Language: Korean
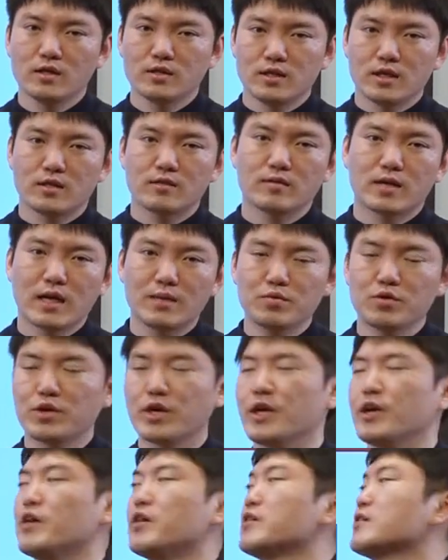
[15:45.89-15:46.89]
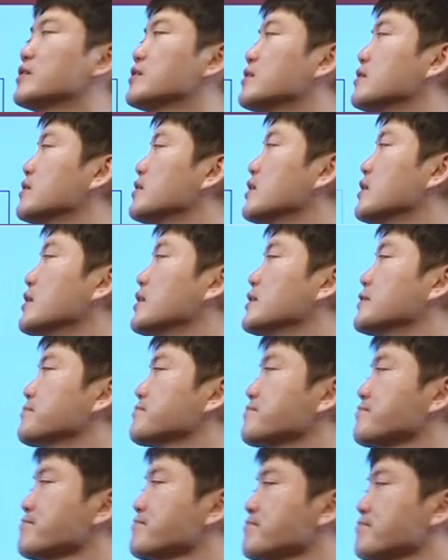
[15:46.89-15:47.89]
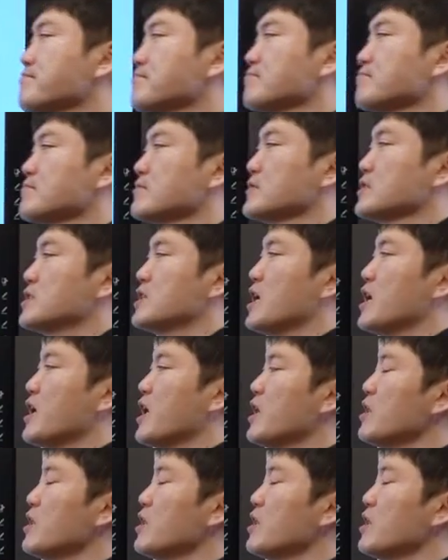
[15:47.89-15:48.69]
자, 그럼 가볼게요. 자,